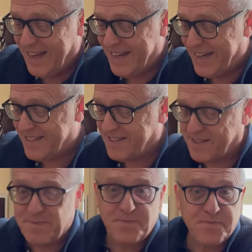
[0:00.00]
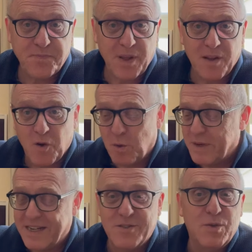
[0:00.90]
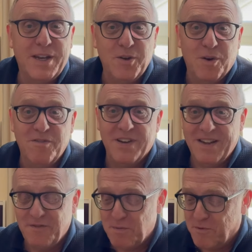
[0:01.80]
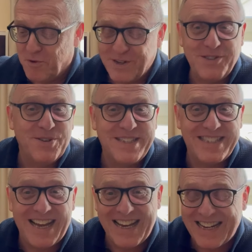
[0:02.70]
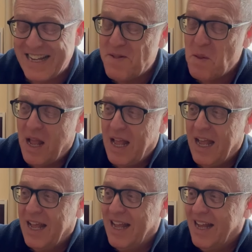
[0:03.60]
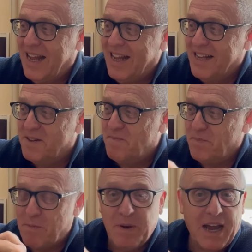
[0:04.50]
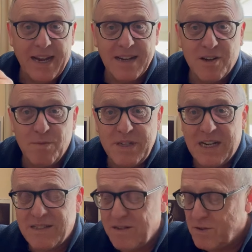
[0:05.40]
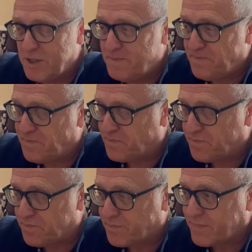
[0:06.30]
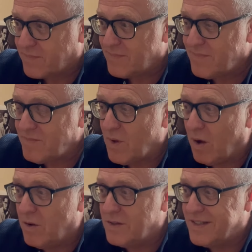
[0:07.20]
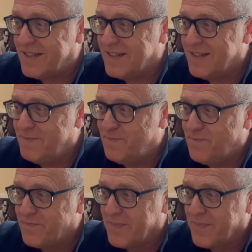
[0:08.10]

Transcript: Jetzt komme ich zu der neuen Pfeife bevor ich sie euch zeige. Ähm, ich bin reingekommen in Haselünne und ähm,